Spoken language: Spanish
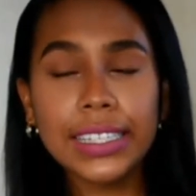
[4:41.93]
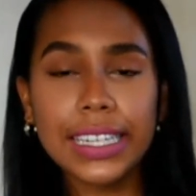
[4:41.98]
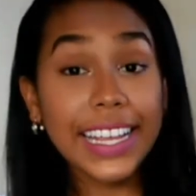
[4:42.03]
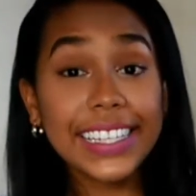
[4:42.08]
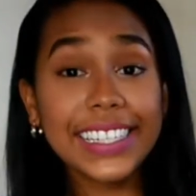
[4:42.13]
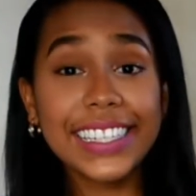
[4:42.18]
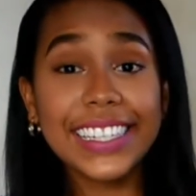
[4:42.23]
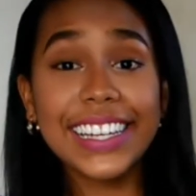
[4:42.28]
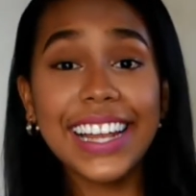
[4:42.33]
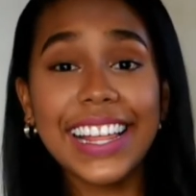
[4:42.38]

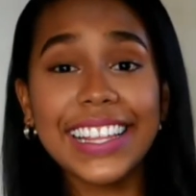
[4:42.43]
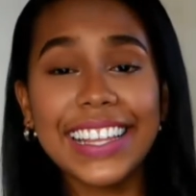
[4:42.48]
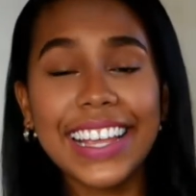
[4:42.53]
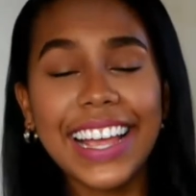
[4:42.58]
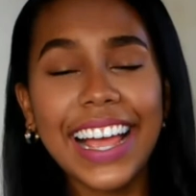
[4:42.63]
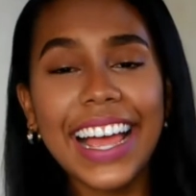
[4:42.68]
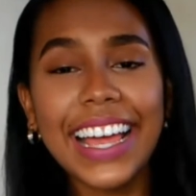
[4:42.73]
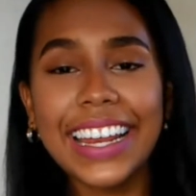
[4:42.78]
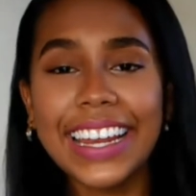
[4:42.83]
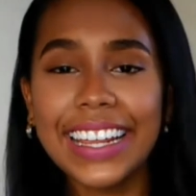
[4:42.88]
Y si la
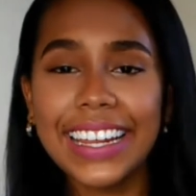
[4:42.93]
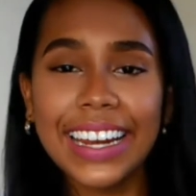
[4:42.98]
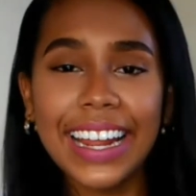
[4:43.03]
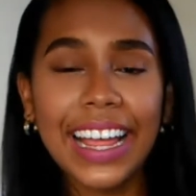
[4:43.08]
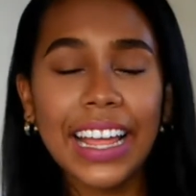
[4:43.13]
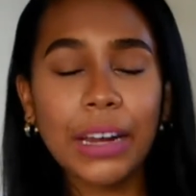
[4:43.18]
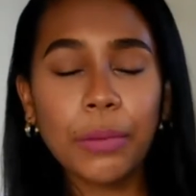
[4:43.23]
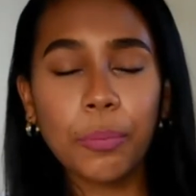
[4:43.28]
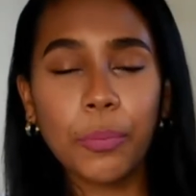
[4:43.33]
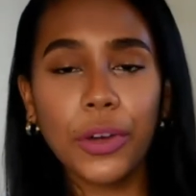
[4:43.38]
llegan a
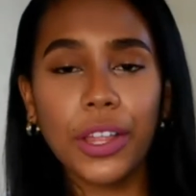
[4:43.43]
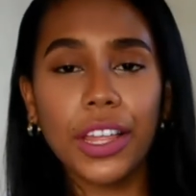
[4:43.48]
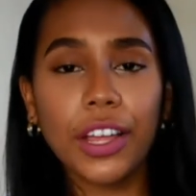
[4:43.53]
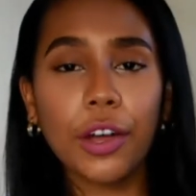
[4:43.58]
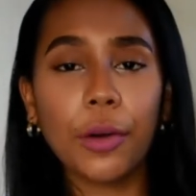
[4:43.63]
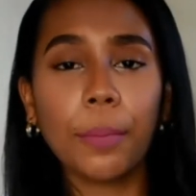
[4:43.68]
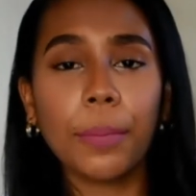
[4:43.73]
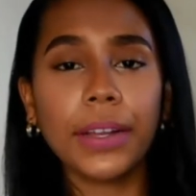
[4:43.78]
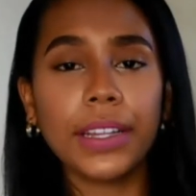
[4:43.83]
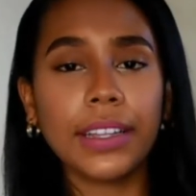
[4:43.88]
recrear pueden
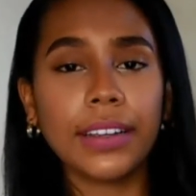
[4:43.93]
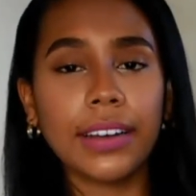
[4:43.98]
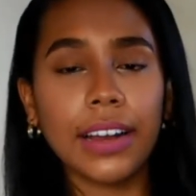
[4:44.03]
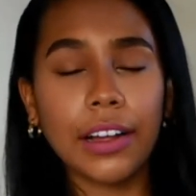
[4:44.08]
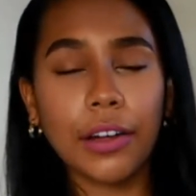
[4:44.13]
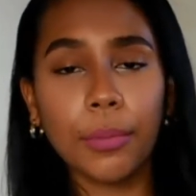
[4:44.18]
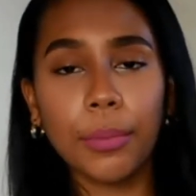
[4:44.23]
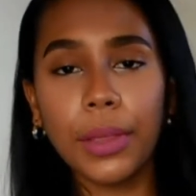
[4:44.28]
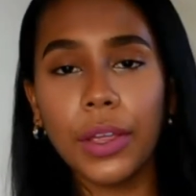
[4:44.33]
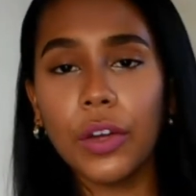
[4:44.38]

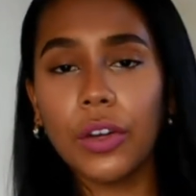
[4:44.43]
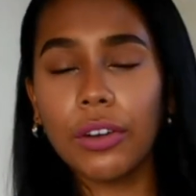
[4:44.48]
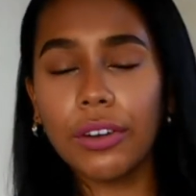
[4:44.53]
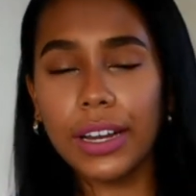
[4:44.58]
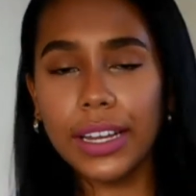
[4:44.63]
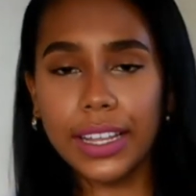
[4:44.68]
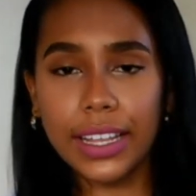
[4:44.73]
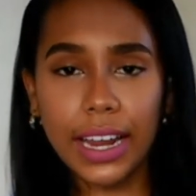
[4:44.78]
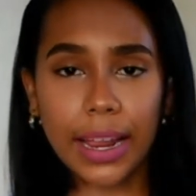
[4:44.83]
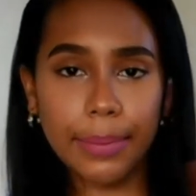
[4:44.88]
compartirla conmigo en
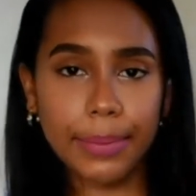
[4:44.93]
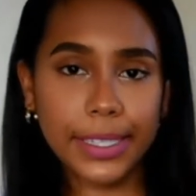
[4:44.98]
cualquiera